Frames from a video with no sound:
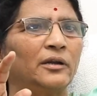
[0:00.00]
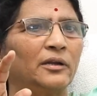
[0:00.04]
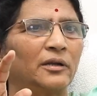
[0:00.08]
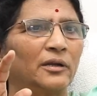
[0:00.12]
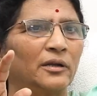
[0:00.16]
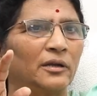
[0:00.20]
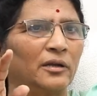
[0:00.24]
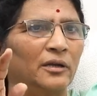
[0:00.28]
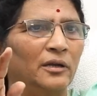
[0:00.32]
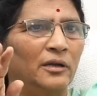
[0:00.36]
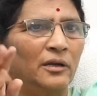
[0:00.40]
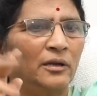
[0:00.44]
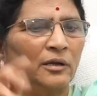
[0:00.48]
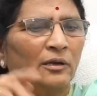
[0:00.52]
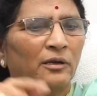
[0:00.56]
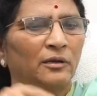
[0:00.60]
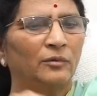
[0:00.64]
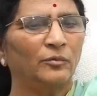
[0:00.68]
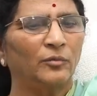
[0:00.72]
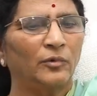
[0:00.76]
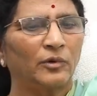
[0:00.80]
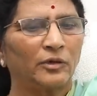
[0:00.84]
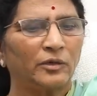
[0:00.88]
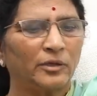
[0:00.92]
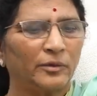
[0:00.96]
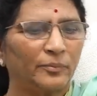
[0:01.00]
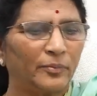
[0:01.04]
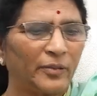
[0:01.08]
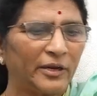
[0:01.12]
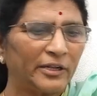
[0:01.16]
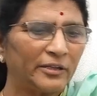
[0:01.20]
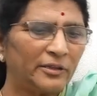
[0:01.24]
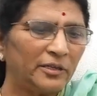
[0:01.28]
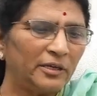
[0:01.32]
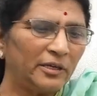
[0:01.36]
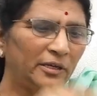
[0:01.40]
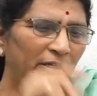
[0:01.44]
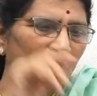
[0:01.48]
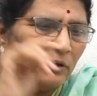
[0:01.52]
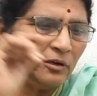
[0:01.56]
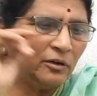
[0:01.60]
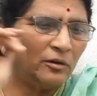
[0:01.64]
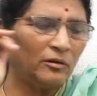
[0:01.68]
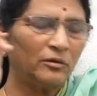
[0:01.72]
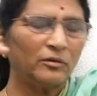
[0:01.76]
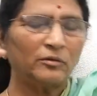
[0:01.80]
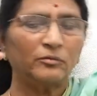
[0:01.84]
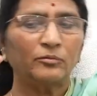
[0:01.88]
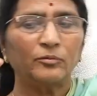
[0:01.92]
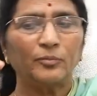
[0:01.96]
అంటే ప్రతి
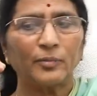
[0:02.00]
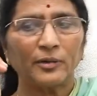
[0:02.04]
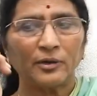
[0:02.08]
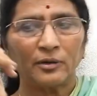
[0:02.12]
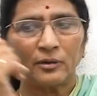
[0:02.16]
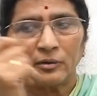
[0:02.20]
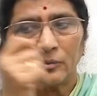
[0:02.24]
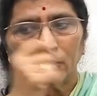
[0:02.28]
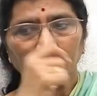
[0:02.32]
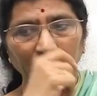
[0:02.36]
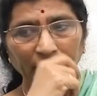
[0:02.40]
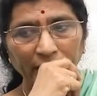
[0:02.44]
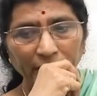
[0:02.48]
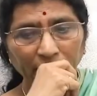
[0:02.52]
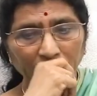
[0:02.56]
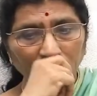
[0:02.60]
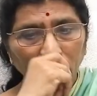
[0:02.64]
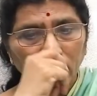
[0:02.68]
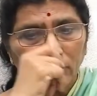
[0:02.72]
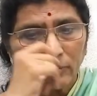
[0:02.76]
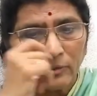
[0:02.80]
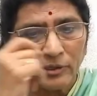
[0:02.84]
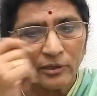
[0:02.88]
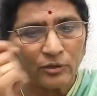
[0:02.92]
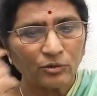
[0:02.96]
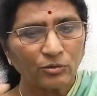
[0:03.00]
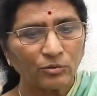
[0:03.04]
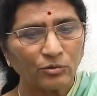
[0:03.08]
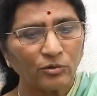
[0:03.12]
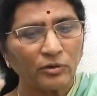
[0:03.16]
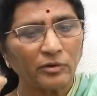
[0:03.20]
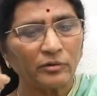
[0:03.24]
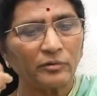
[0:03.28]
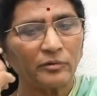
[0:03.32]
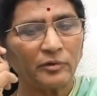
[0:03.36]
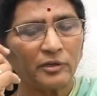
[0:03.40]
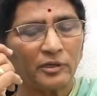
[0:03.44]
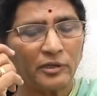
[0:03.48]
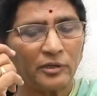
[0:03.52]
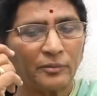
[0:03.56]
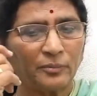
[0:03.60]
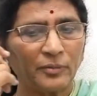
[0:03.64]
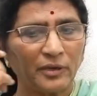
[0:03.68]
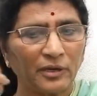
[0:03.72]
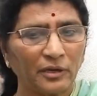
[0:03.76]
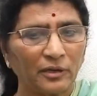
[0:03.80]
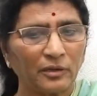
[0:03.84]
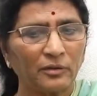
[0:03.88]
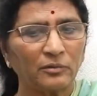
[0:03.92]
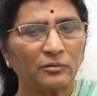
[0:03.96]
ఇంట్లో మైకులు పట్టుకొని ఈ
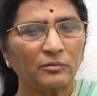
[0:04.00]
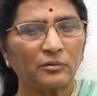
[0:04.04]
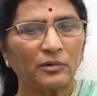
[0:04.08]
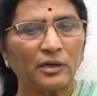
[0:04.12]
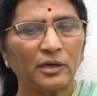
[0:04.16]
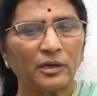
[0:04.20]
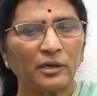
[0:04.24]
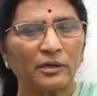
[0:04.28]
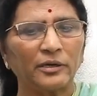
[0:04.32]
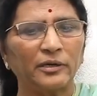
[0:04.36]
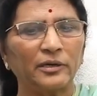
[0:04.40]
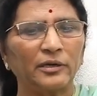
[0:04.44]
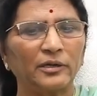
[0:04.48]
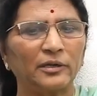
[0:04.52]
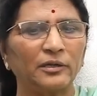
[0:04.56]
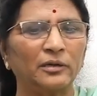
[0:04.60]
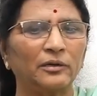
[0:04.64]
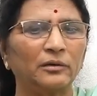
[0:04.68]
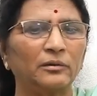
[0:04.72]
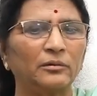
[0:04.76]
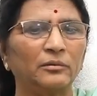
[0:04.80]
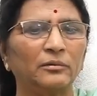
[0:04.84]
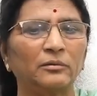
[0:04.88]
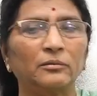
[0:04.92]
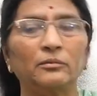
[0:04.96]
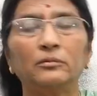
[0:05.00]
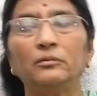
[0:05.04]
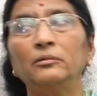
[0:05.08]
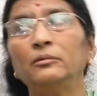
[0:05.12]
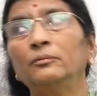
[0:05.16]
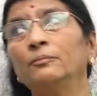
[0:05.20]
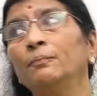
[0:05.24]
పిల్లలు వాలంటీర్లు